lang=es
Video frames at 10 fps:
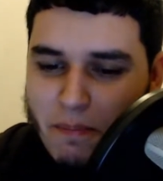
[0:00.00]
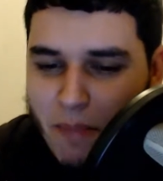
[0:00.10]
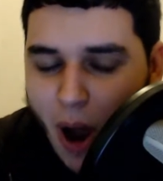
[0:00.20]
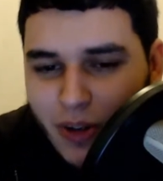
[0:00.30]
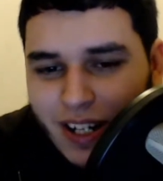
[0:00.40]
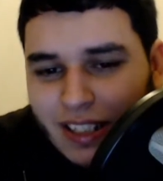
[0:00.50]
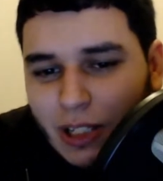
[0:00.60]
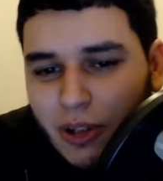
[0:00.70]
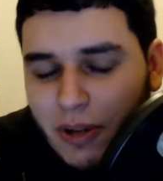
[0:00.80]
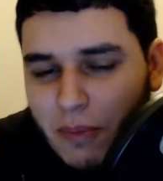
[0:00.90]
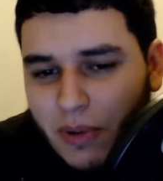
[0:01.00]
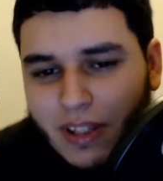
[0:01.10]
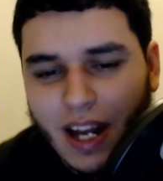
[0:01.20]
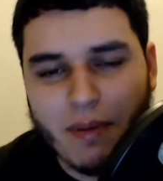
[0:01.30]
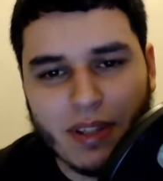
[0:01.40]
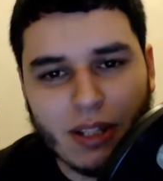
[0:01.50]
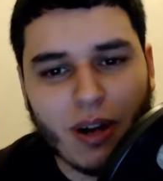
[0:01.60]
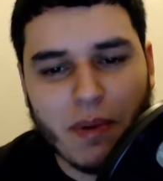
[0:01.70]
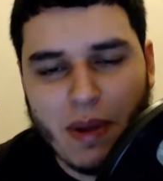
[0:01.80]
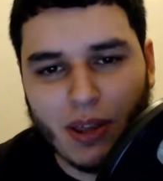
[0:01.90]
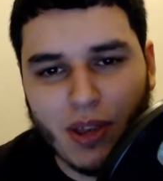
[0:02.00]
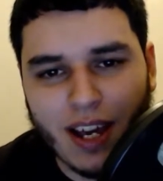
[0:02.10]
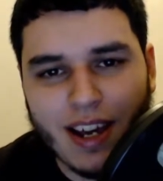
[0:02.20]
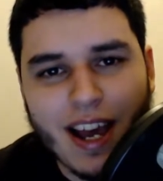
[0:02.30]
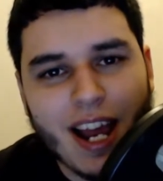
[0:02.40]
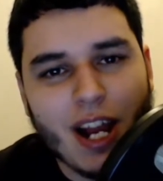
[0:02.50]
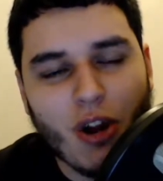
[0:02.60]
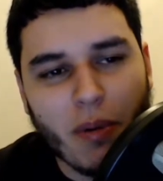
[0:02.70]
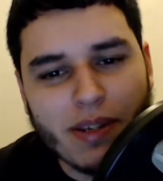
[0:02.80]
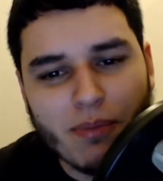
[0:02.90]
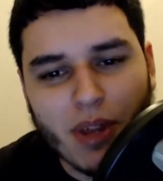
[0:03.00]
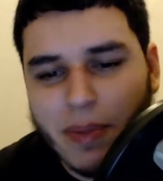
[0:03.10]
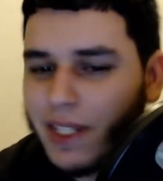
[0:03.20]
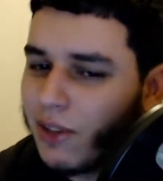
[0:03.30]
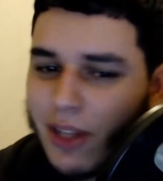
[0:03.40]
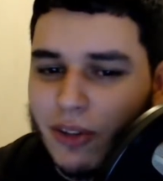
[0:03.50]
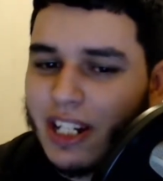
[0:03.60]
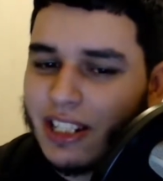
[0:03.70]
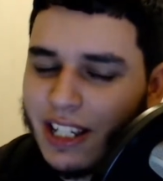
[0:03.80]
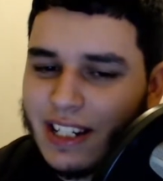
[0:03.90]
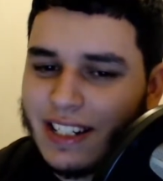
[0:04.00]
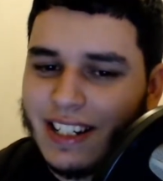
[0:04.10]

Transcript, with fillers: aun estando dentro de la misma ciudad, lo mismo dependiendo de dónde estés,